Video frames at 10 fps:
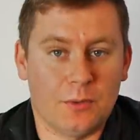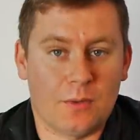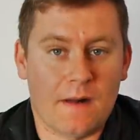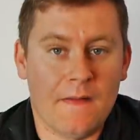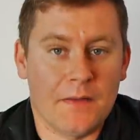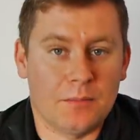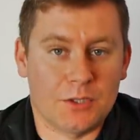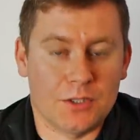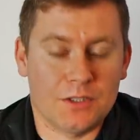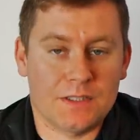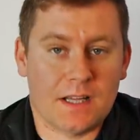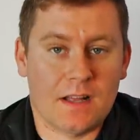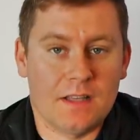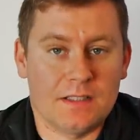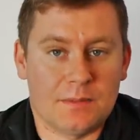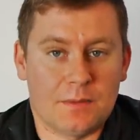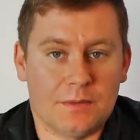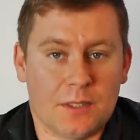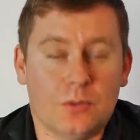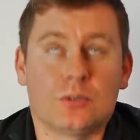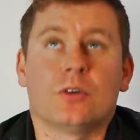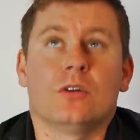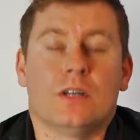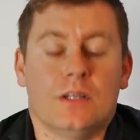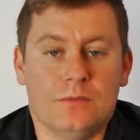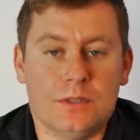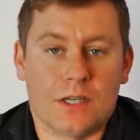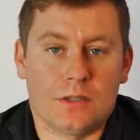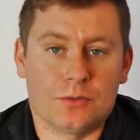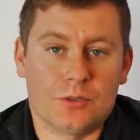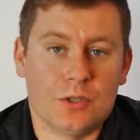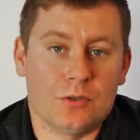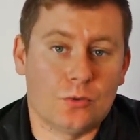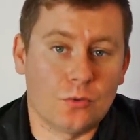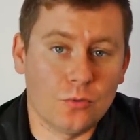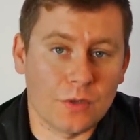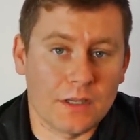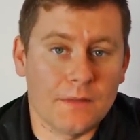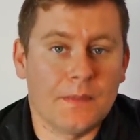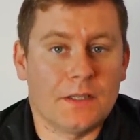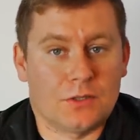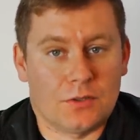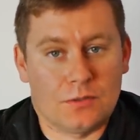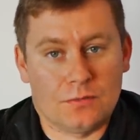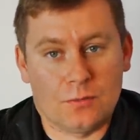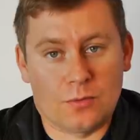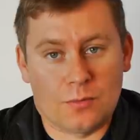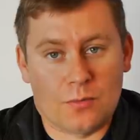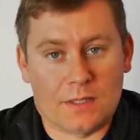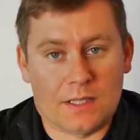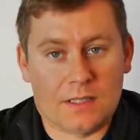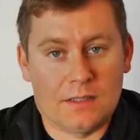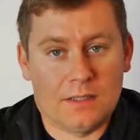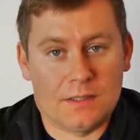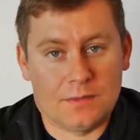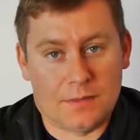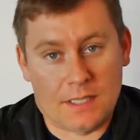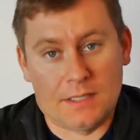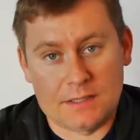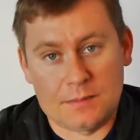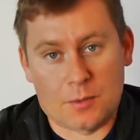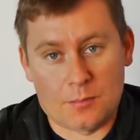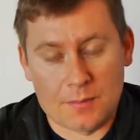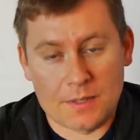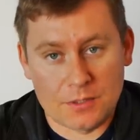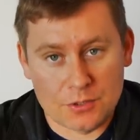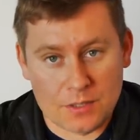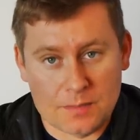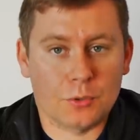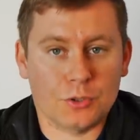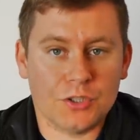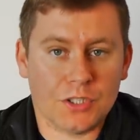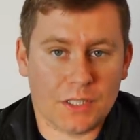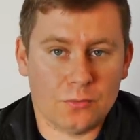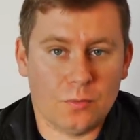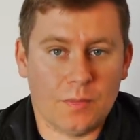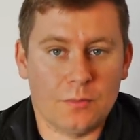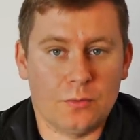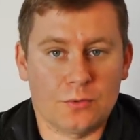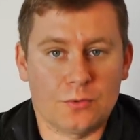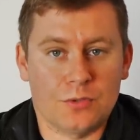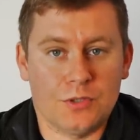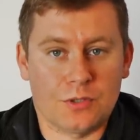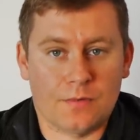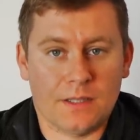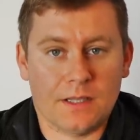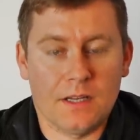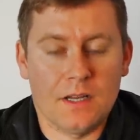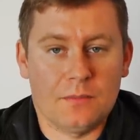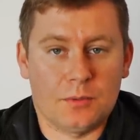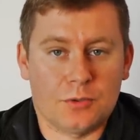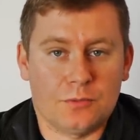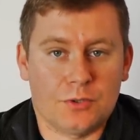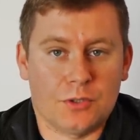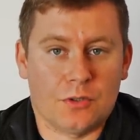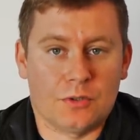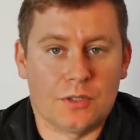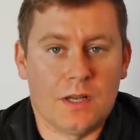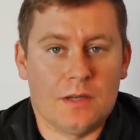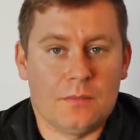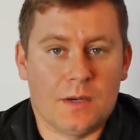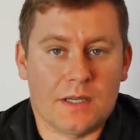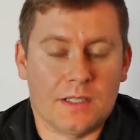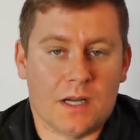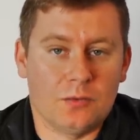była przejrzysta, zapewniało to widzialność do góry, co w górnopłatach zwykle jest problematyczne. Poszycie kadłuba było zróżnicowane, począwszy od blachy